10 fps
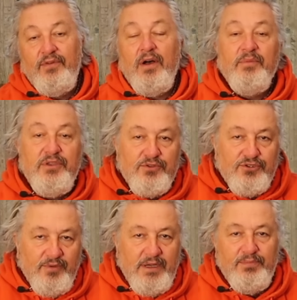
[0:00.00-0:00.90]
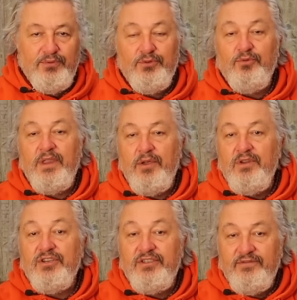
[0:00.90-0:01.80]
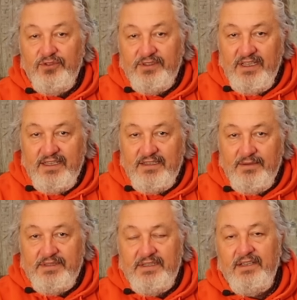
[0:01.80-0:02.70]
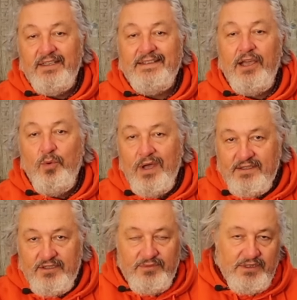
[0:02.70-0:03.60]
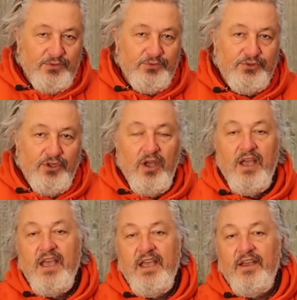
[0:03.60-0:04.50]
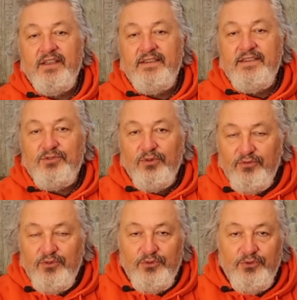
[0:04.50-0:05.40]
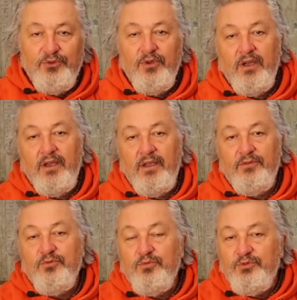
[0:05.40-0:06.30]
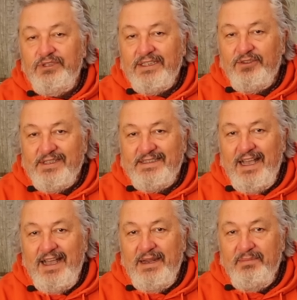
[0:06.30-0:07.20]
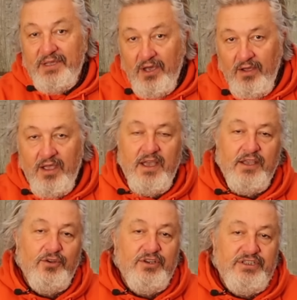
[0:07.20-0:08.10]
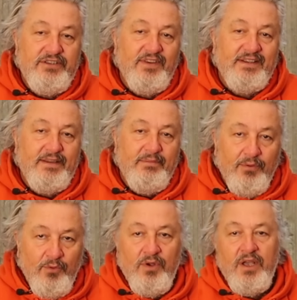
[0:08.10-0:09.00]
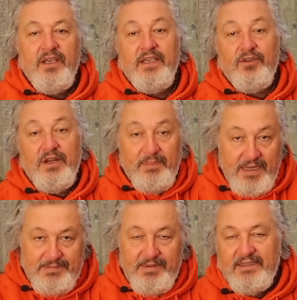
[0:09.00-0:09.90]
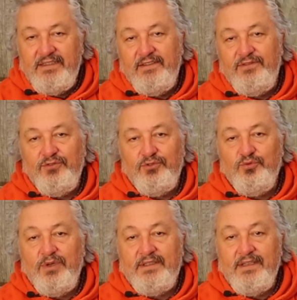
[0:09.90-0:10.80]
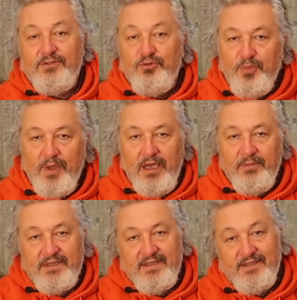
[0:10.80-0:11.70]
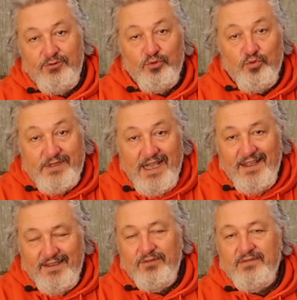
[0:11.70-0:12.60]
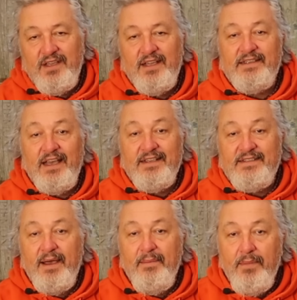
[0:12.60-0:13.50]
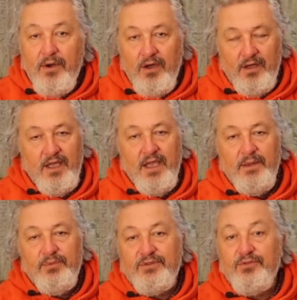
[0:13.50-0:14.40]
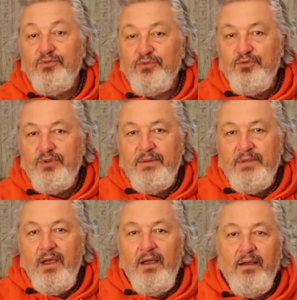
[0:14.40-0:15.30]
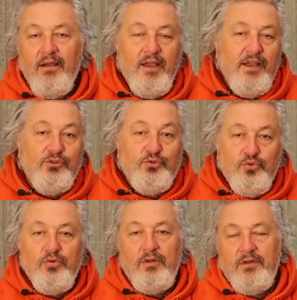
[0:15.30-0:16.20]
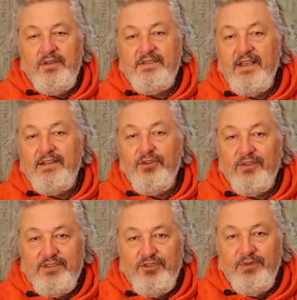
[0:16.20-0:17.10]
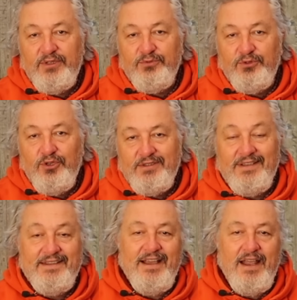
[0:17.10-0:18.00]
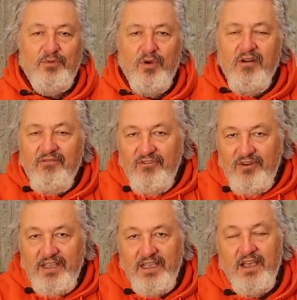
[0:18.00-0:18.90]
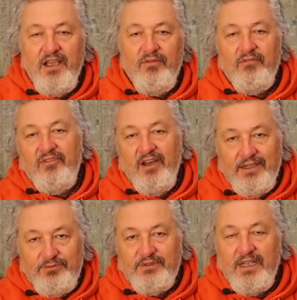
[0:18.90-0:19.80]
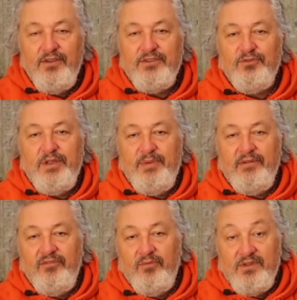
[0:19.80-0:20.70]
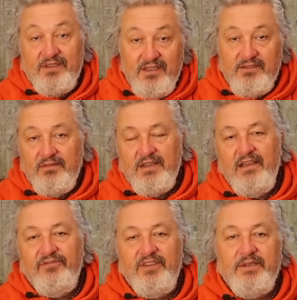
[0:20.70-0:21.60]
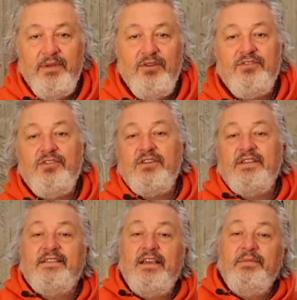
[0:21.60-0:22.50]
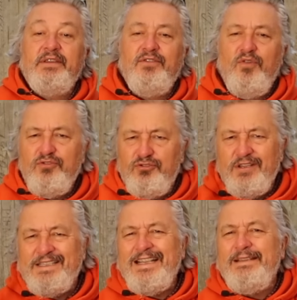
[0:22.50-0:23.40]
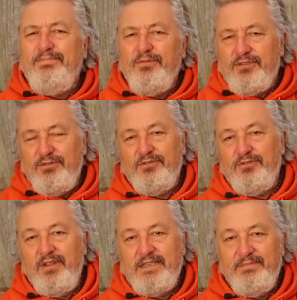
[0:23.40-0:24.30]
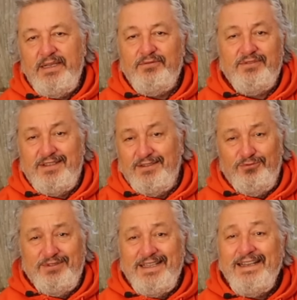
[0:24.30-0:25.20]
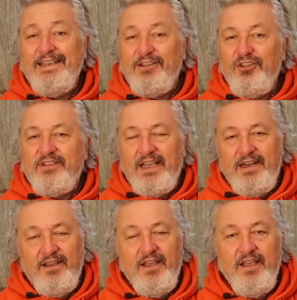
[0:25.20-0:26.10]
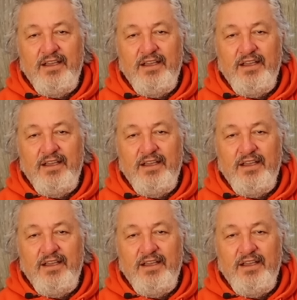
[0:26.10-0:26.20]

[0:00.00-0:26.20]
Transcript: enfin au milieu de semaine plutôt, on a eu les chiffres de TSMC, un hein, Taiwan Semiconductor, qui sont venus nous dire que ça allait bien que les chiffres étaient bons et que les perspectives surtout étaient superbes. Et c'est surtout ça qui nous a intéressés à mort, puisque du coup, eh bien, euh, tout euh, le secteur des semi-conducteurs s'est littéralement envolé. On le verra tout à l'heure sur les performances et sur le graphique, mais le SOX a terminé en hausse de 7% sur la semaine, donc c'est du délire total.